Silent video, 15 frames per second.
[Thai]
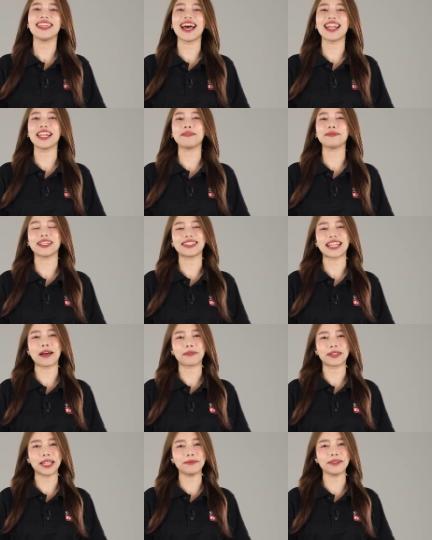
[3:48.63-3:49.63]
อย่าลืมติดตาม
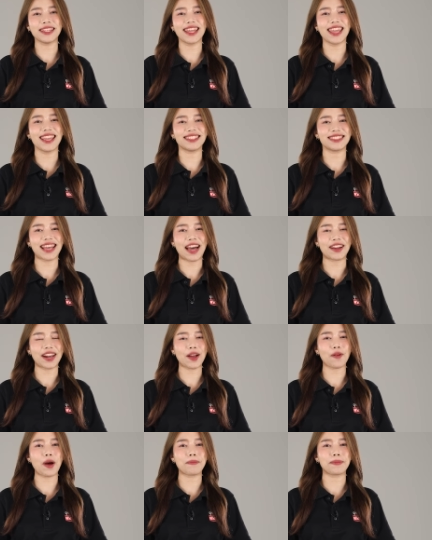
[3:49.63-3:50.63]
คลิปดี ๆ สา
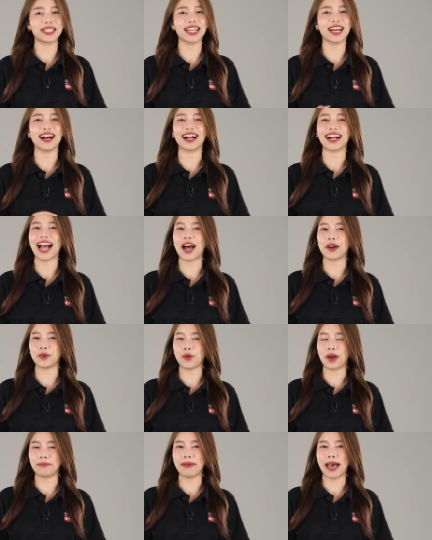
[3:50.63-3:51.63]
ระความบันเทิงข่าว
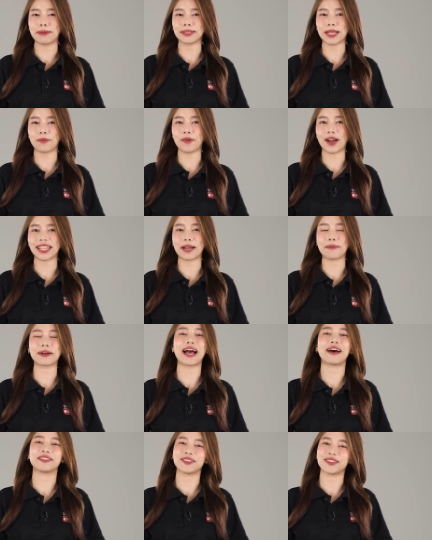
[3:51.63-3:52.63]
ด่วนแบบฉับไวกับ
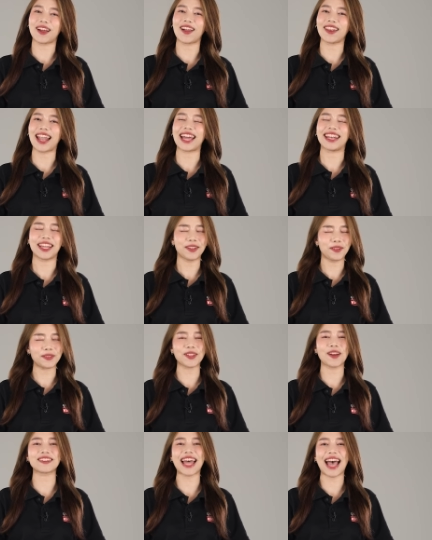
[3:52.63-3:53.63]
ข่าวสดออนไลน์ได้ทุก
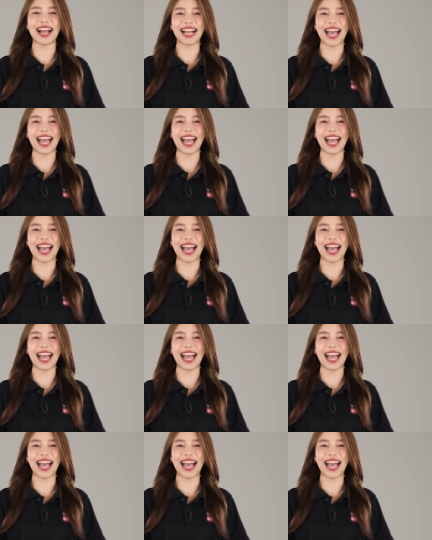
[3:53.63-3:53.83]
ช่องทาง